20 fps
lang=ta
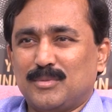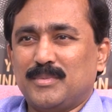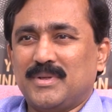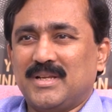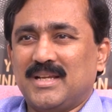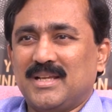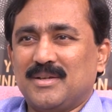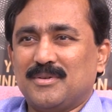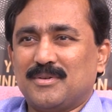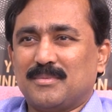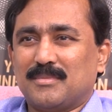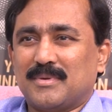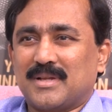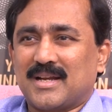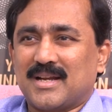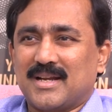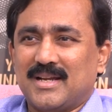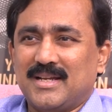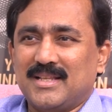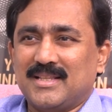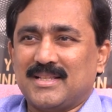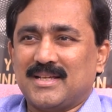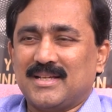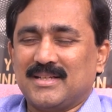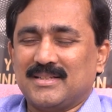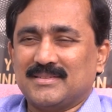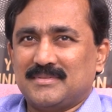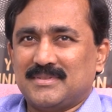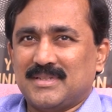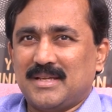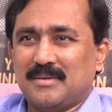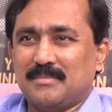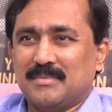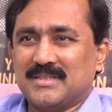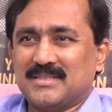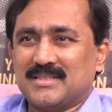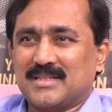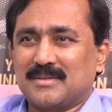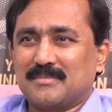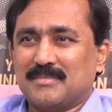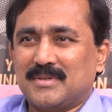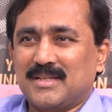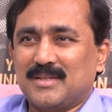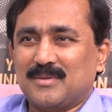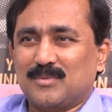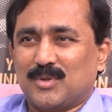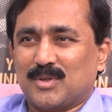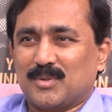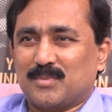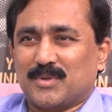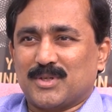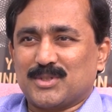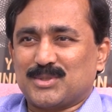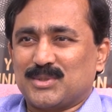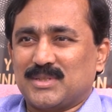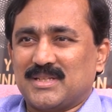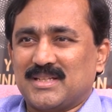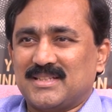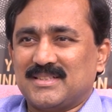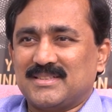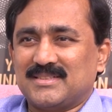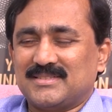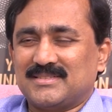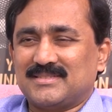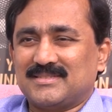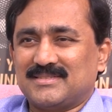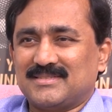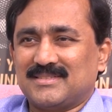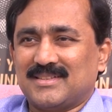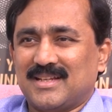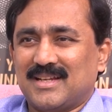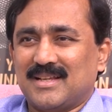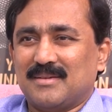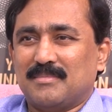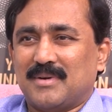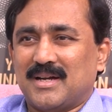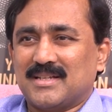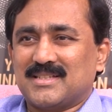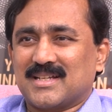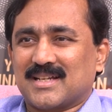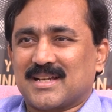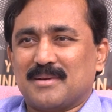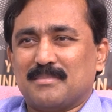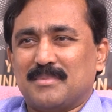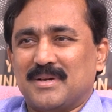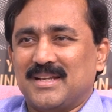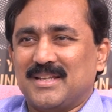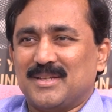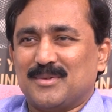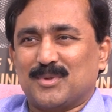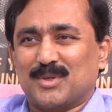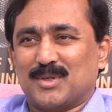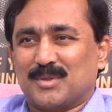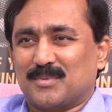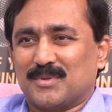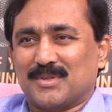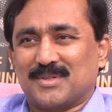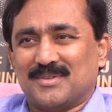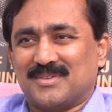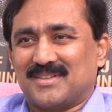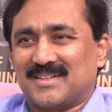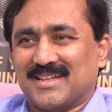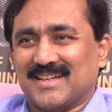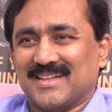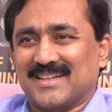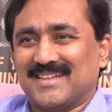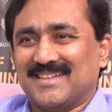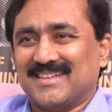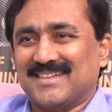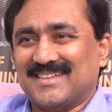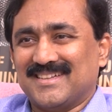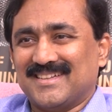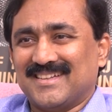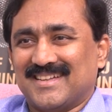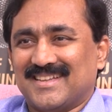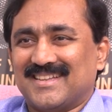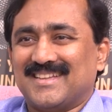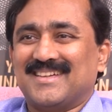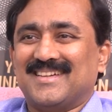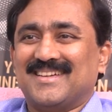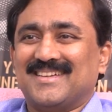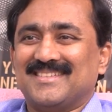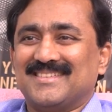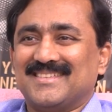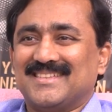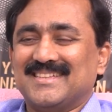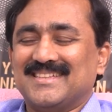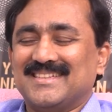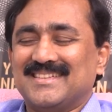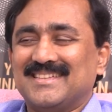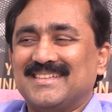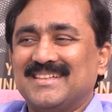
உண்மையிலேயே ஒரு மரண அடி தான் ஜெய் பஜ்ரங் பலின்னு ஓட்டு போட சொன்னார் எல்லாம் பாஜக பலின்னு ஓட்டு போட்டு வந்துட்டாங்க அதுதான் வந்து